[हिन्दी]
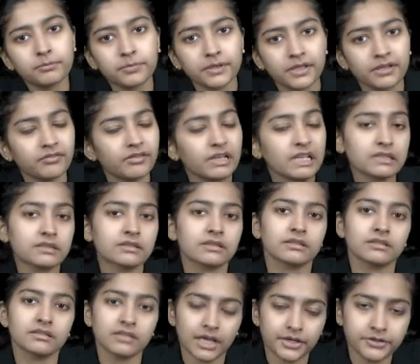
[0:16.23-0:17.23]
प्रीवियस
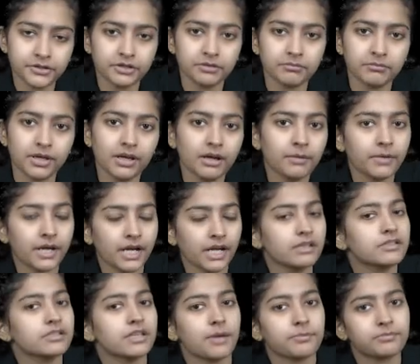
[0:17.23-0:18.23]
सेशन में हमारा
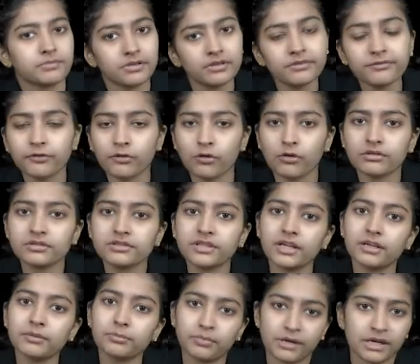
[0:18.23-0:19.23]
चैप्टर फोर्स
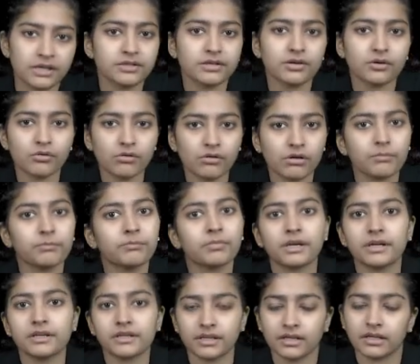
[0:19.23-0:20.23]
एंड प्रेशर को
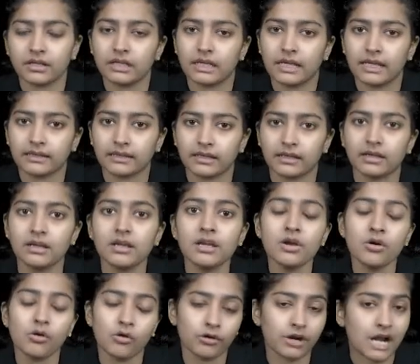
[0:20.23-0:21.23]
कंप्लीट कर लिया था
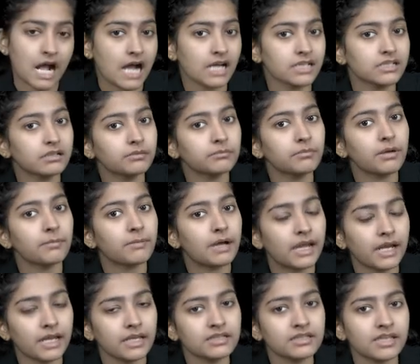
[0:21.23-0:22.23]
और आज हम
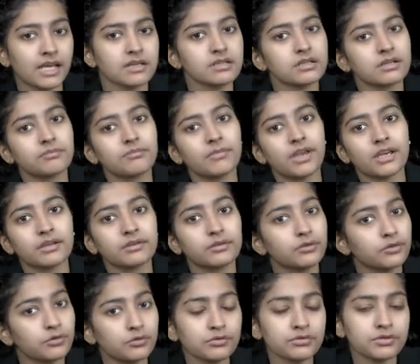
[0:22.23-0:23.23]
हमारे इस सेशन में एक
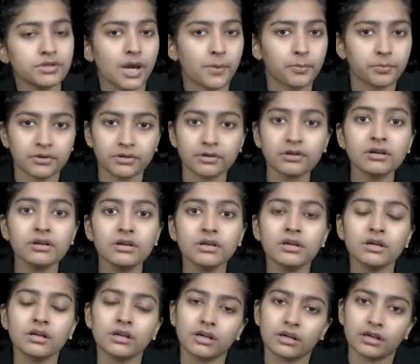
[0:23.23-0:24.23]
न्यू चैप्टर
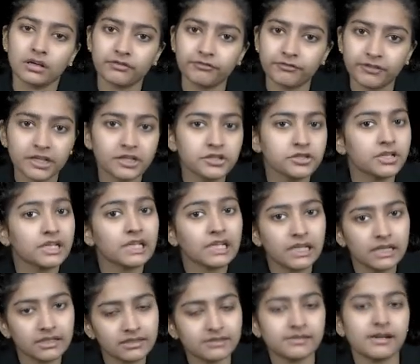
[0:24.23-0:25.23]
फ्रिक्शन
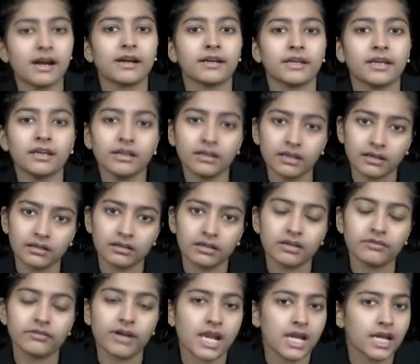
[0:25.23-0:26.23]
की स्टार्टिंग
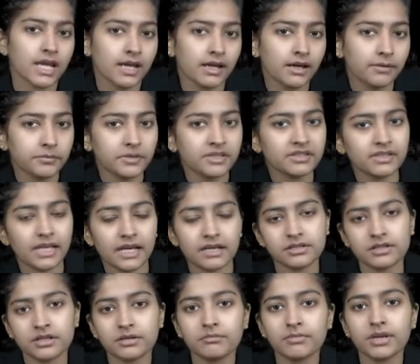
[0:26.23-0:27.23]
करने वाले हैं हम इस
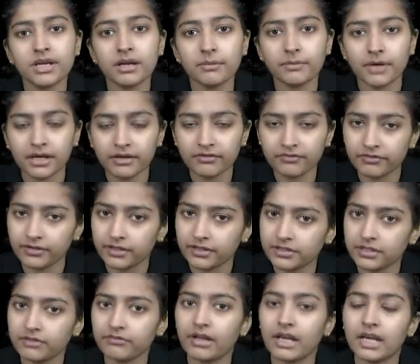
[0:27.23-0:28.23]
सेशन में हमारे
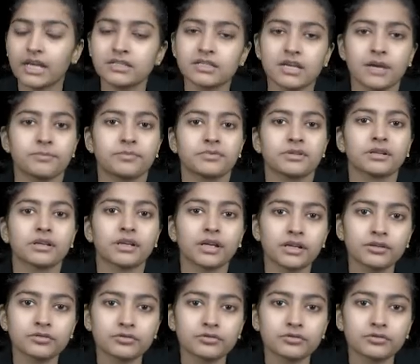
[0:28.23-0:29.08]
फ्रिक्शन वाले चैप्टर का